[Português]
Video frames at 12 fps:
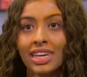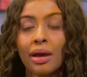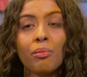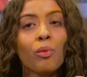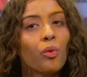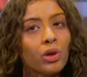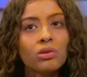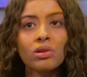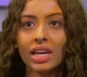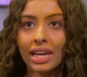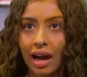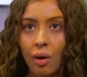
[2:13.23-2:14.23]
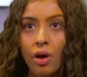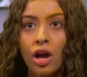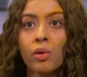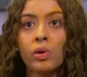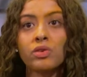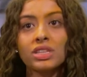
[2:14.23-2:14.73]
E é muito legal
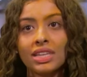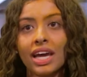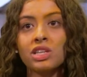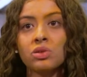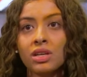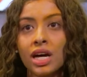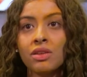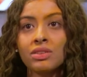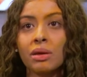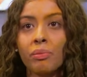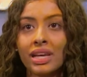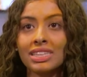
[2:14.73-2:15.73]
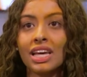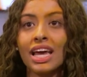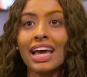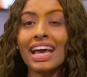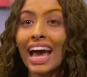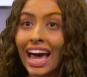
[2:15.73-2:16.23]
quando você está estudando e você pensa,
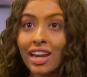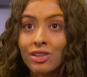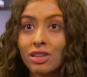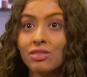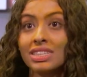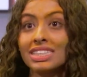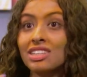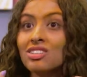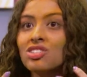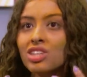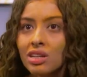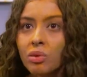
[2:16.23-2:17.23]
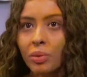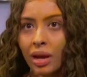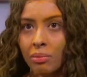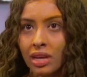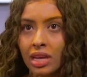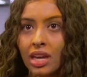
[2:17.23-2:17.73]
cara, isso está fazendo sentido para
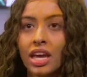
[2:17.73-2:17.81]
mim.